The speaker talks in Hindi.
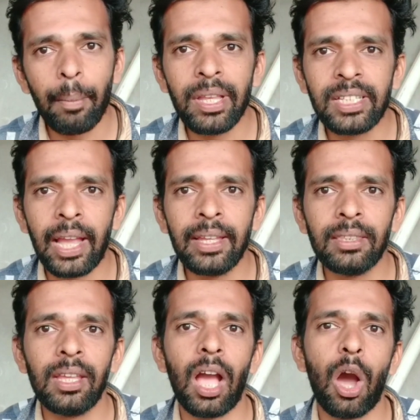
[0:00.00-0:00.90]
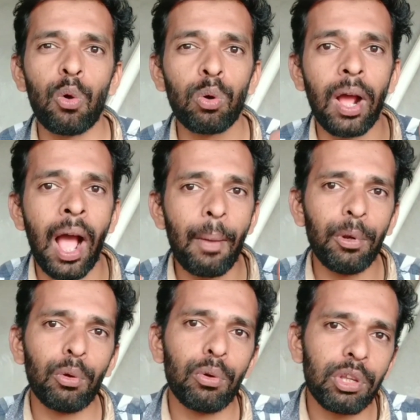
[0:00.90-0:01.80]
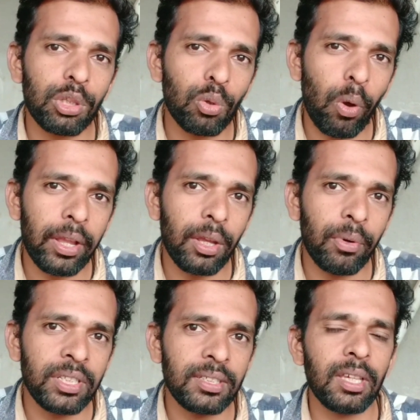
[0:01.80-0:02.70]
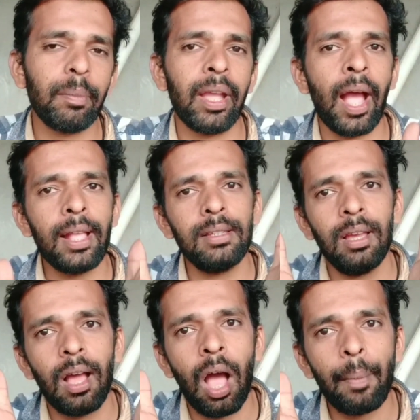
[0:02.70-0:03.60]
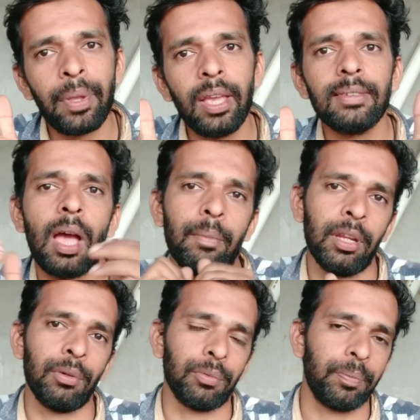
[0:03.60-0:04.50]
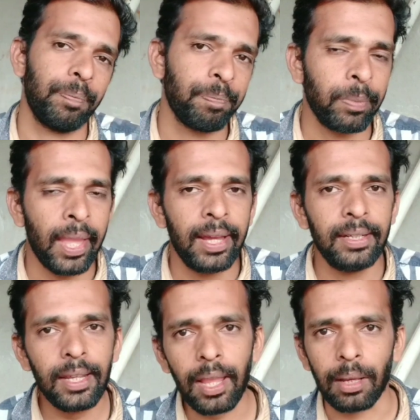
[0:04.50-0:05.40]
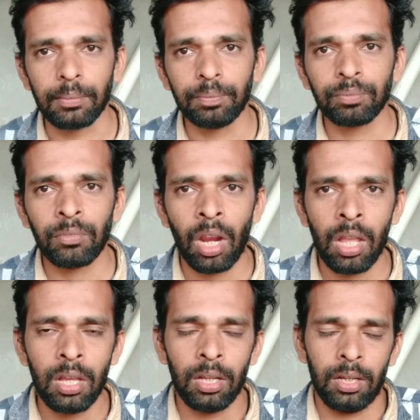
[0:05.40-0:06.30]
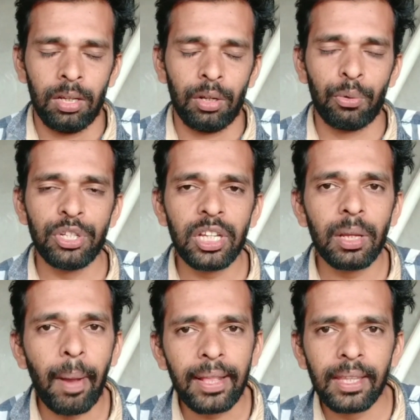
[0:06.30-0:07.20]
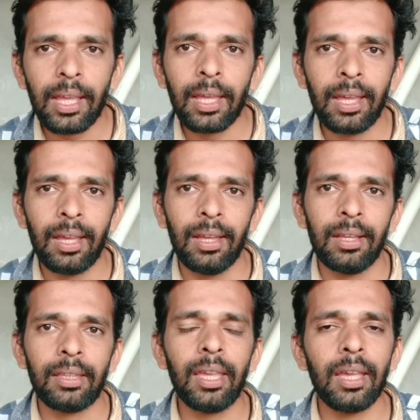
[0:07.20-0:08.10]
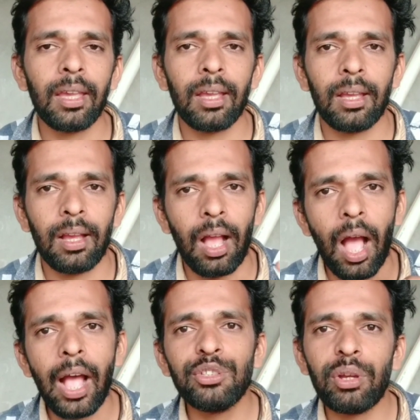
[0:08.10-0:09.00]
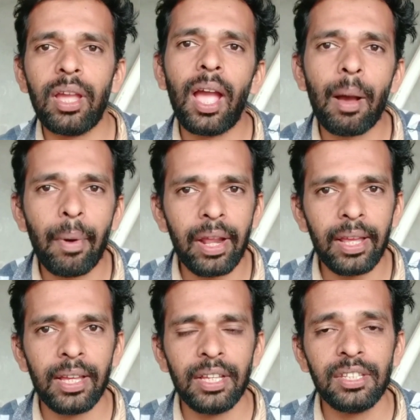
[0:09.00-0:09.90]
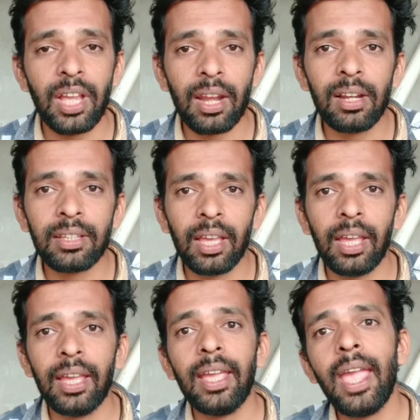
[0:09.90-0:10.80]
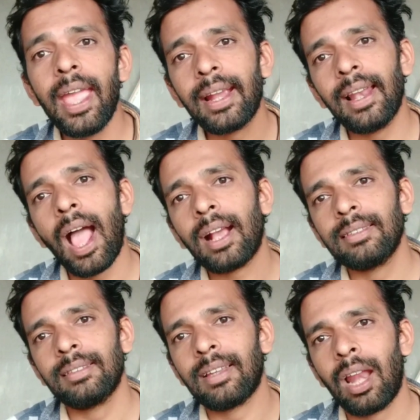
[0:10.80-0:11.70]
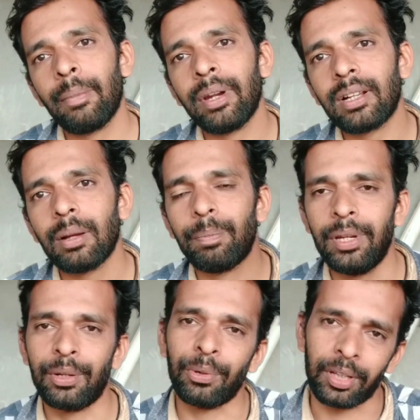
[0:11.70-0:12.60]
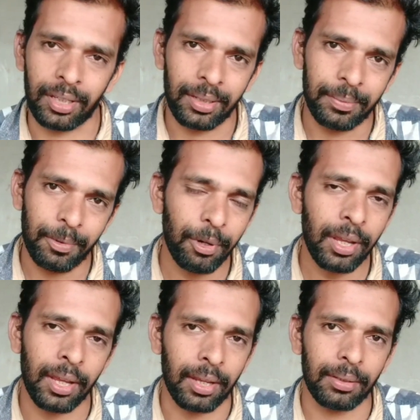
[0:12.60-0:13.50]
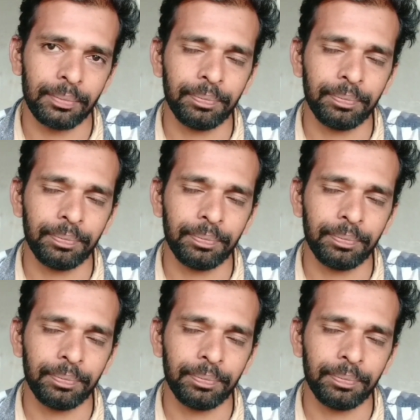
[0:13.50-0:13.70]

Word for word: हमें चाहिए थी और आप लोगों की दुआ की वजह से मैं आज आपके सामने हूँ ठीक है खुशी की बात यह है कि आज जो है हमारे चैनल के एक लाख सब्सक्राइबर कंप्लीट हुए हुए हैं